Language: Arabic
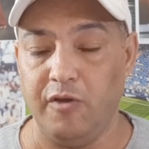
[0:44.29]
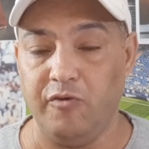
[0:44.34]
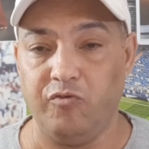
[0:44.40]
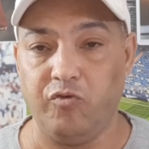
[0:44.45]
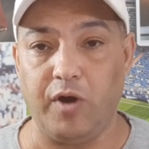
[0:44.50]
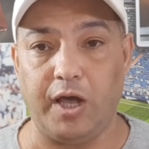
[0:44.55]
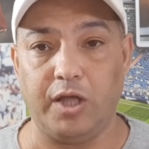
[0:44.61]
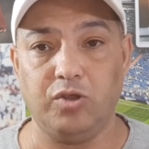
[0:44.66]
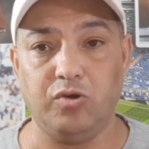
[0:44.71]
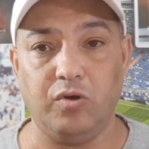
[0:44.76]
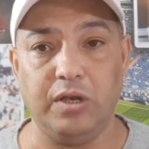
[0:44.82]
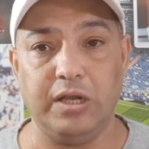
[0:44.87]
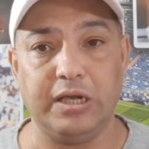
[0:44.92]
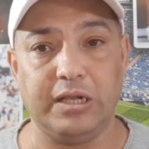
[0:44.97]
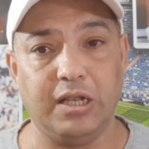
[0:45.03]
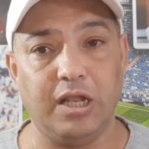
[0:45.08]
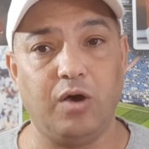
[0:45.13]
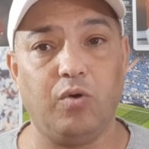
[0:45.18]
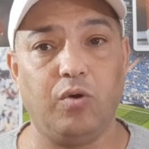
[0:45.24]
في واحد يقول
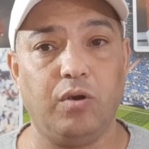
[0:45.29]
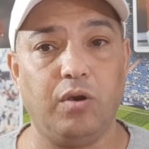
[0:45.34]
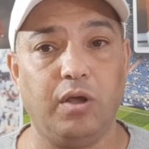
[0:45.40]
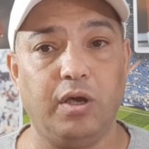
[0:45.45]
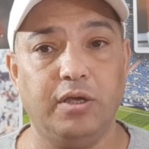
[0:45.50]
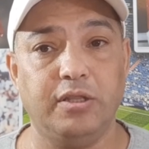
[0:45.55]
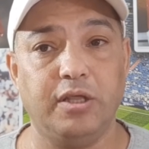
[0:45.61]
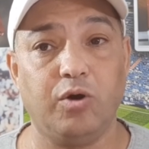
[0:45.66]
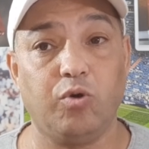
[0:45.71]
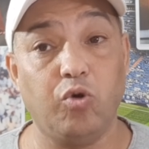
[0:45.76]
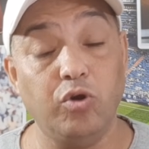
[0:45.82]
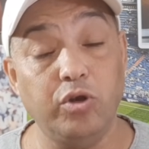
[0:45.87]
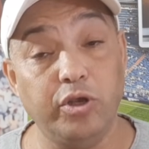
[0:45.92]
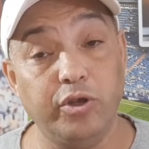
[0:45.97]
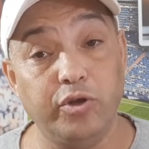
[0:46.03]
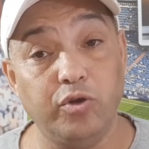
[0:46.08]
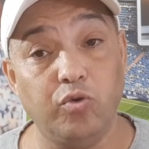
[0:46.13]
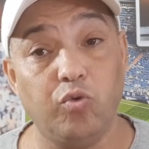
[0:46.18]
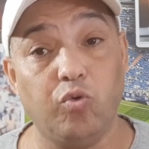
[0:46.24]
لك لا والله ده كل
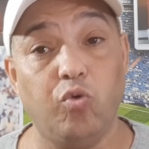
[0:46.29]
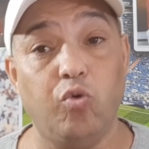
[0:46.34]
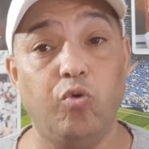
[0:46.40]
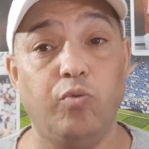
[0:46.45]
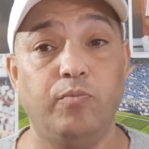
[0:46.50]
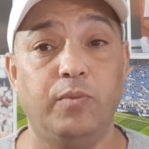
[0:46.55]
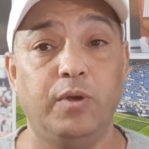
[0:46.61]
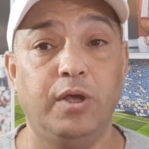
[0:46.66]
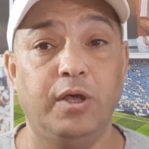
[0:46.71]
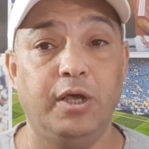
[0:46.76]
النجوم